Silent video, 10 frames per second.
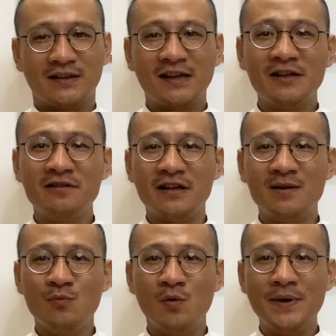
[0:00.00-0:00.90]
Thế thì người
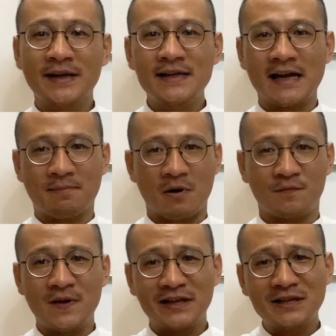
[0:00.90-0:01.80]
đi mua mới kinh ngạc
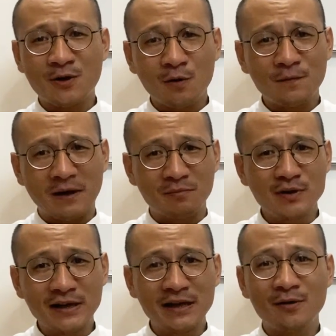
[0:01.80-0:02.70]
bảo vậy thì con vẹt
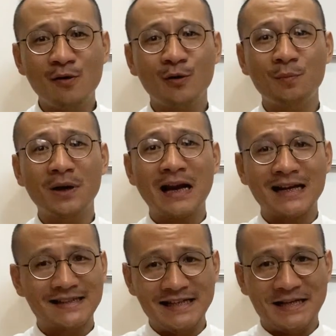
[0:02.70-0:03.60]
mười nghìn đô nó biết
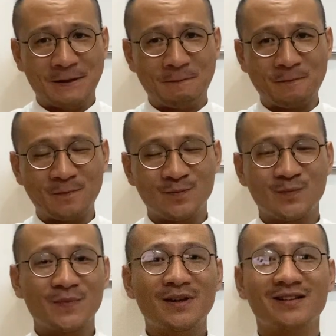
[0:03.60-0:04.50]
hát gì?
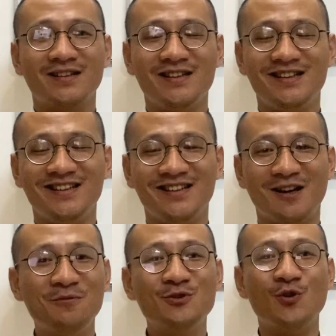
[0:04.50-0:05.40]
Thì
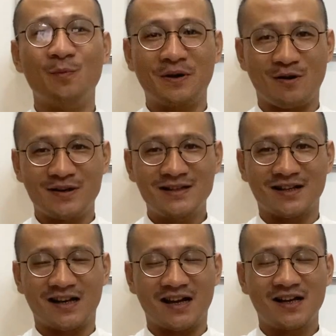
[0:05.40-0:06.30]
ông chủ mới nói
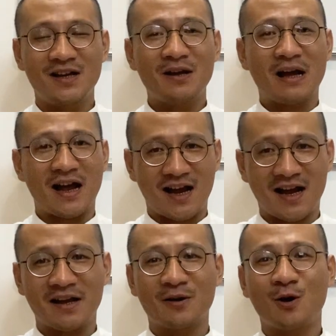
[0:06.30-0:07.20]
rằng là
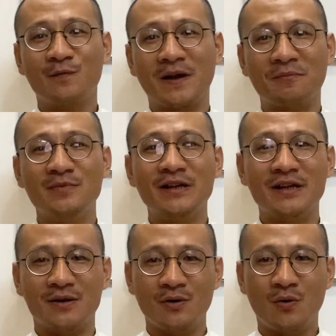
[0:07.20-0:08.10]
à, con vẹt mười
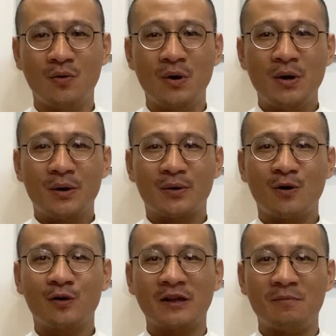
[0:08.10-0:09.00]
nghìn đô nó
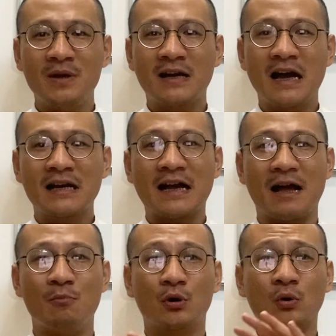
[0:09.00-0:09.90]
có thể biết hát
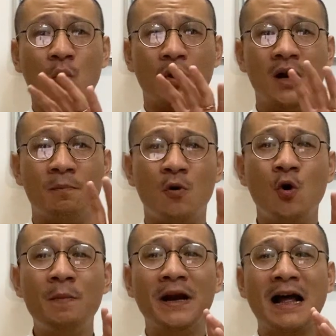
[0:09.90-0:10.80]
cả một tổ hợp
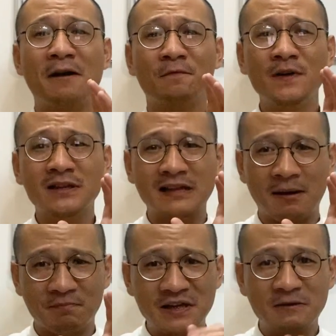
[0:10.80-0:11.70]
opera phức
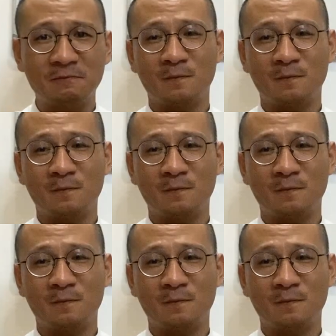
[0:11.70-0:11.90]
tạp nhất.